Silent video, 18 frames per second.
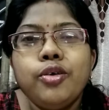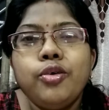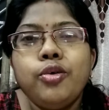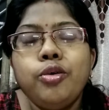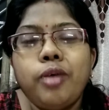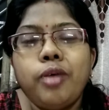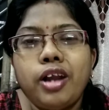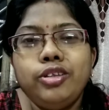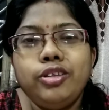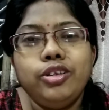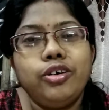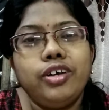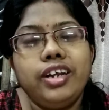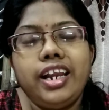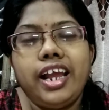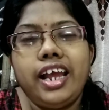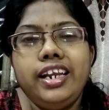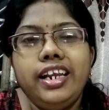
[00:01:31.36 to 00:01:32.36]
খুব আনন্দ
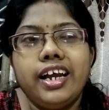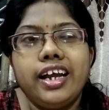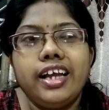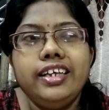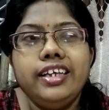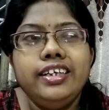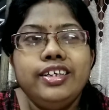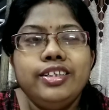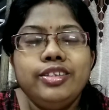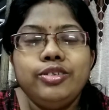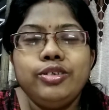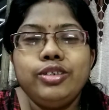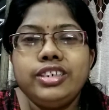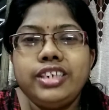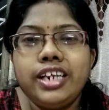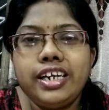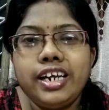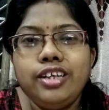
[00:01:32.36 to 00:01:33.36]
করে লাইট লাগায় তো
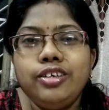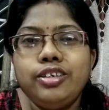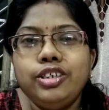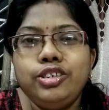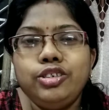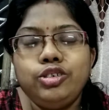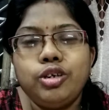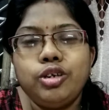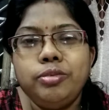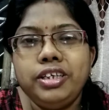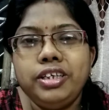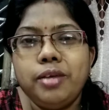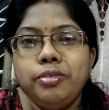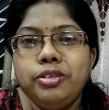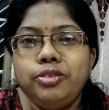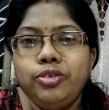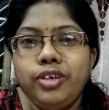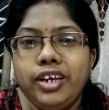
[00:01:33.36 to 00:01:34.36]
সেটারই কিছু ছবি
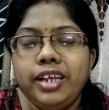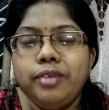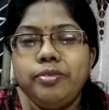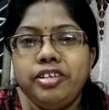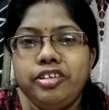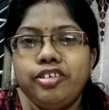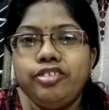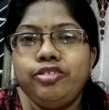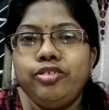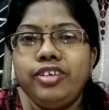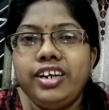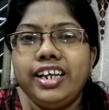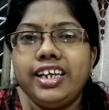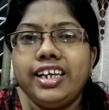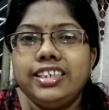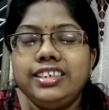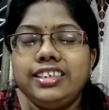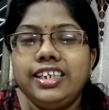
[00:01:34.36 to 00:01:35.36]
আমি তুলে রেখে ভিডিও তুলে
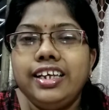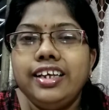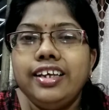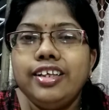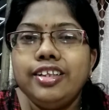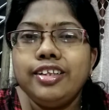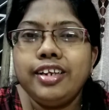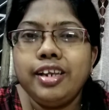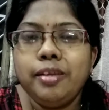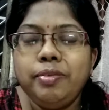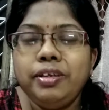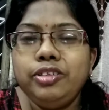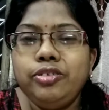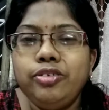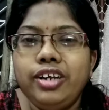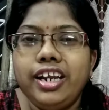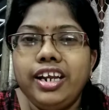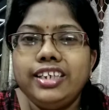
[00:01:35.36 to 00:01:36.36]
রেখেছি ক্লিপিং
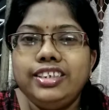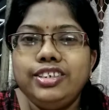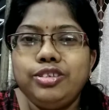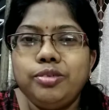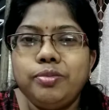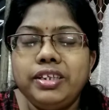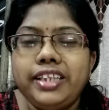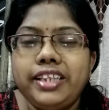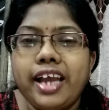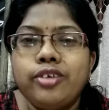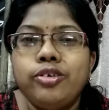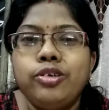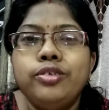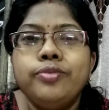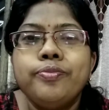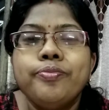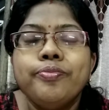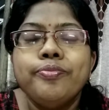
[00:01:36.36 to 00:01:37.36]
তুলে রেখেছি তোমরা দেখো
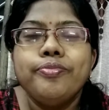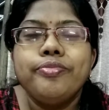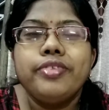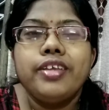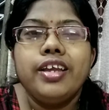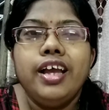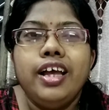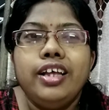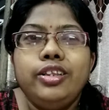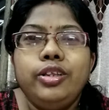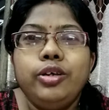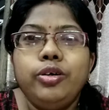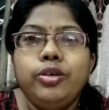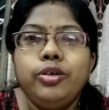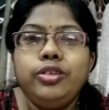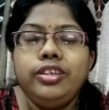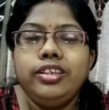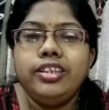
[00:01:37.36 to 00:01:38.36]
তো
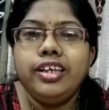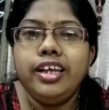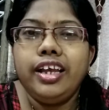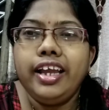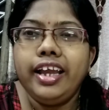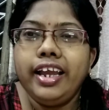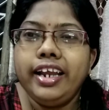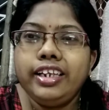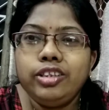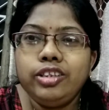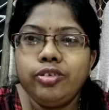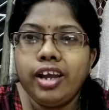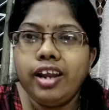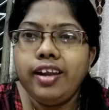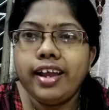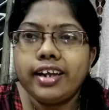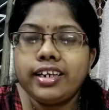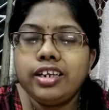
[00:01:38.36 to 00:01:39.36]
এটা তো
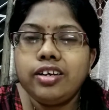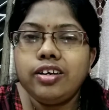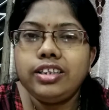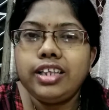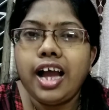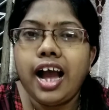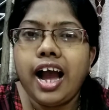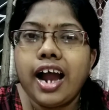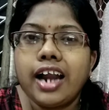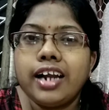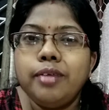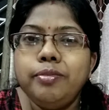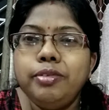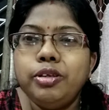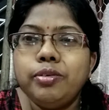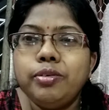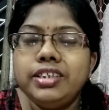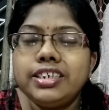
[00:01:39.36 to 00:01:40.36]
গেল একটা কথা আর
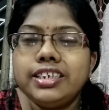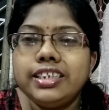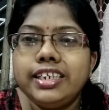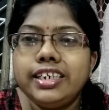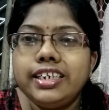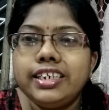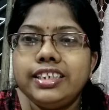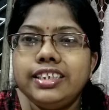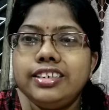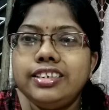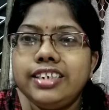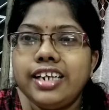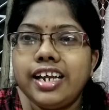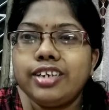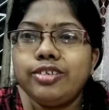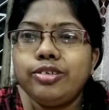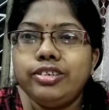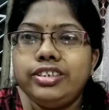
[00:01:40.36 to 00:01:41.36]
আমি তোমাদের সাথে একটা কিছু
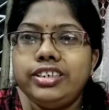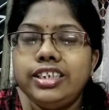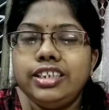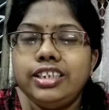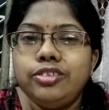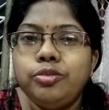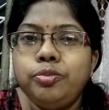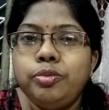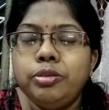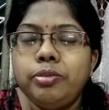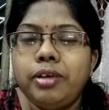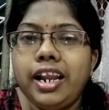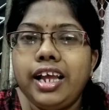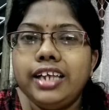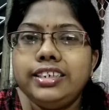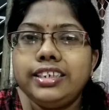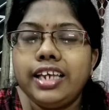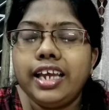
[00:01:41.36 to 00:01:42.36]
শেয়ার করছি
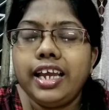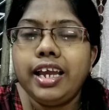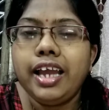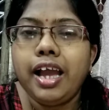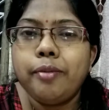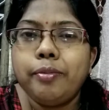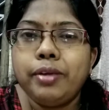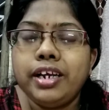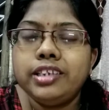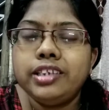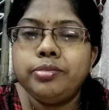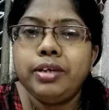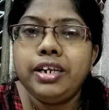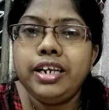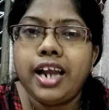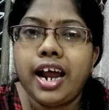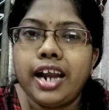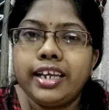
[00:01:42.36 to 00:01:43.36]
দুপুরবেলা আজকে আমার
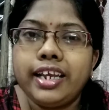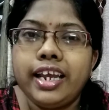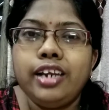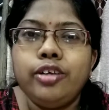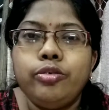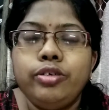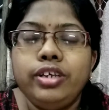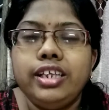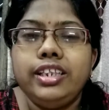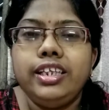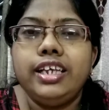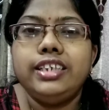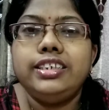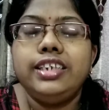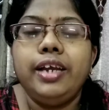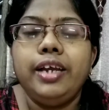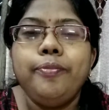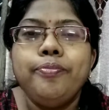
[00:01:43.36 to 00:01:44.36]
হাজব্যান্ড নারকেল কুড়িয়ে
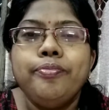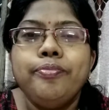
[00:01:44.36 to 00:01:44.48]
দিয়েছে